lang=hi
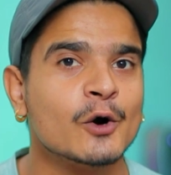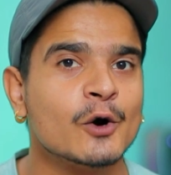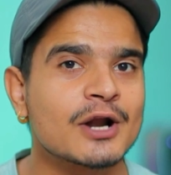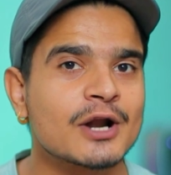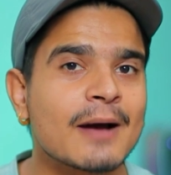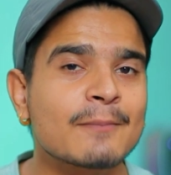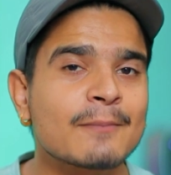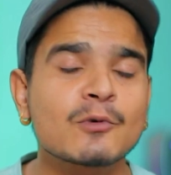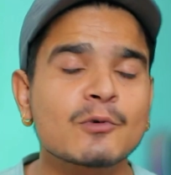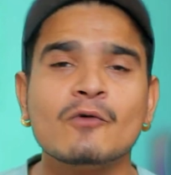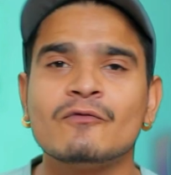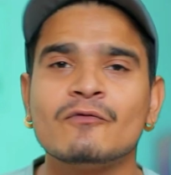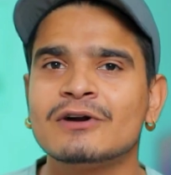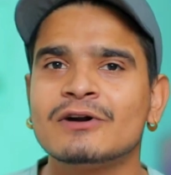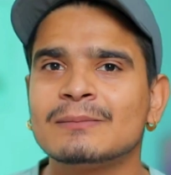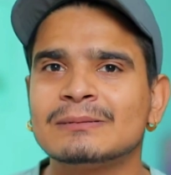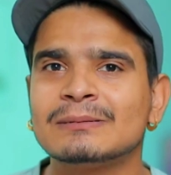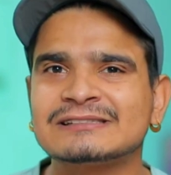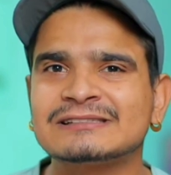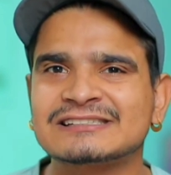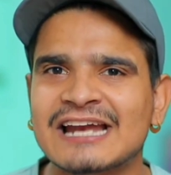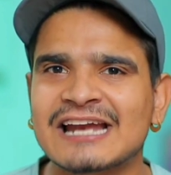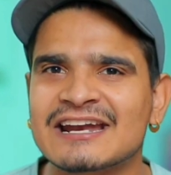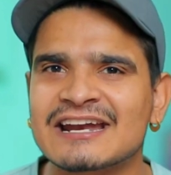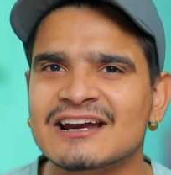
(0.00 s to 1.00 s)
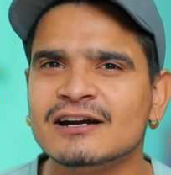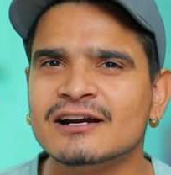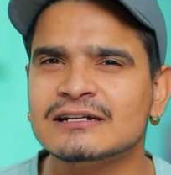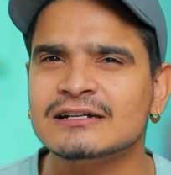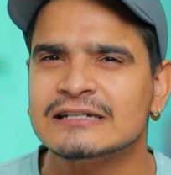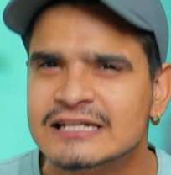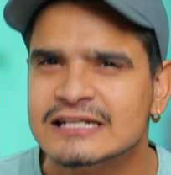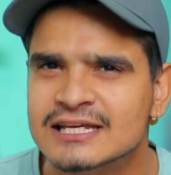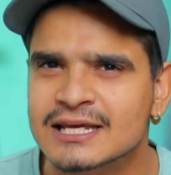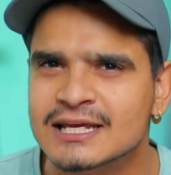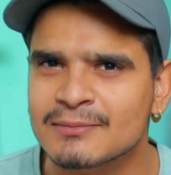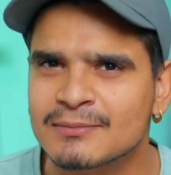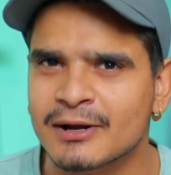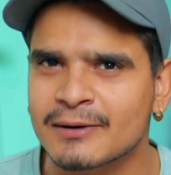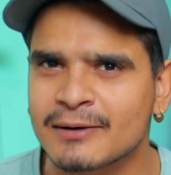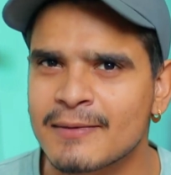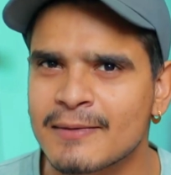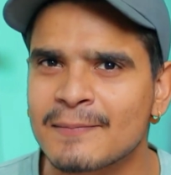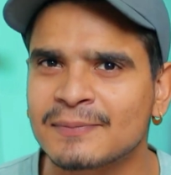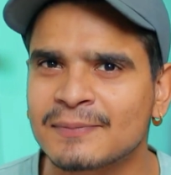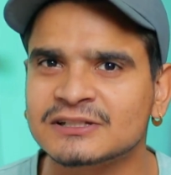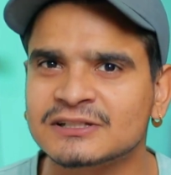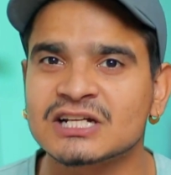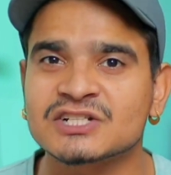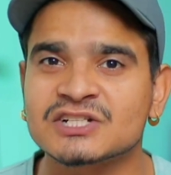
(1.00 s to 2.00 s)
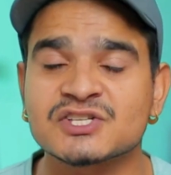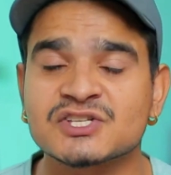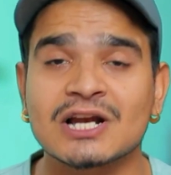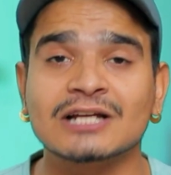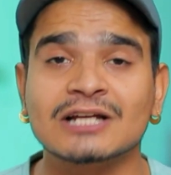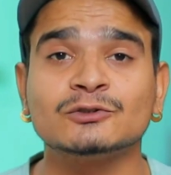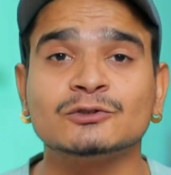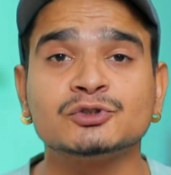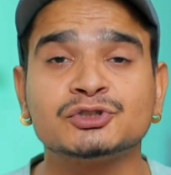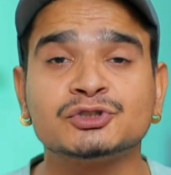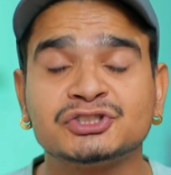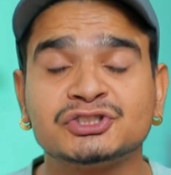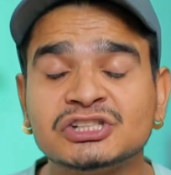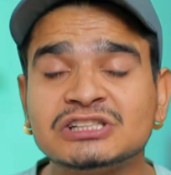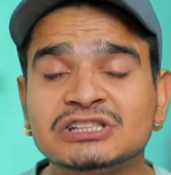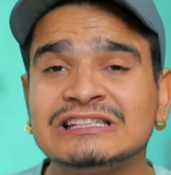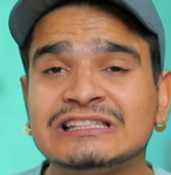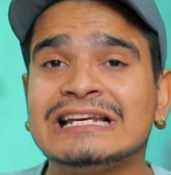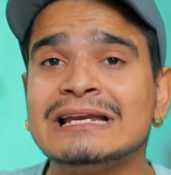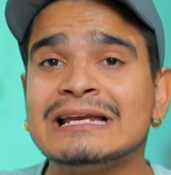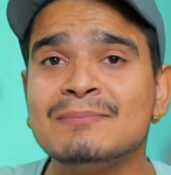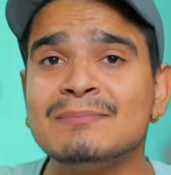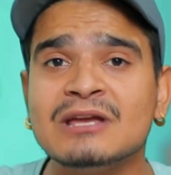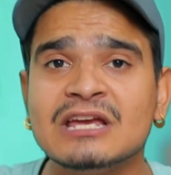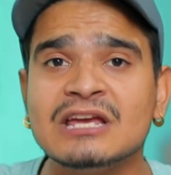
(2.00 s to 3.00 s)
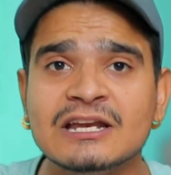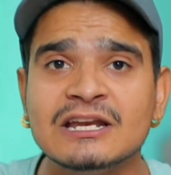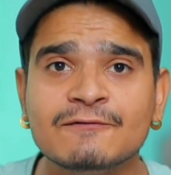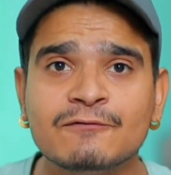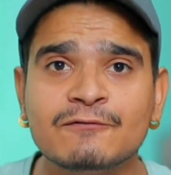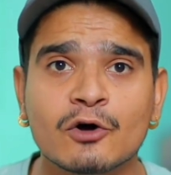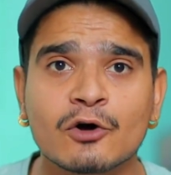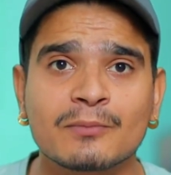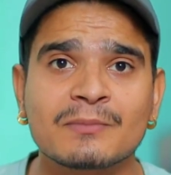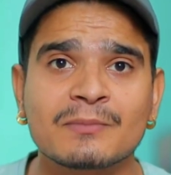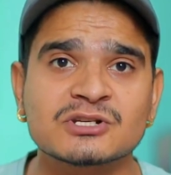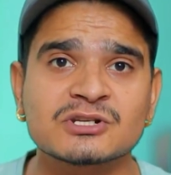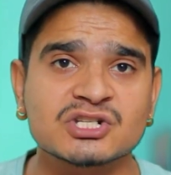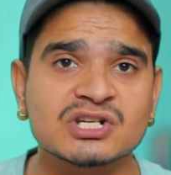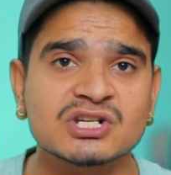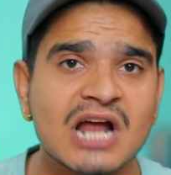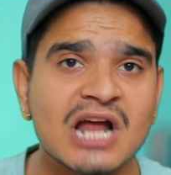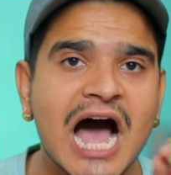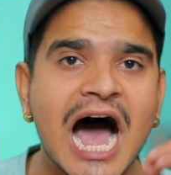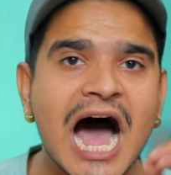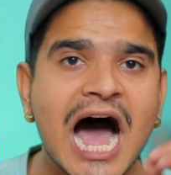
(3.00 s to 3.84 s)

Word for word: और आपको वन प्लस नाइन आर टी के बारे में पता चला है तो जितनी भी इंफॉर्मेशन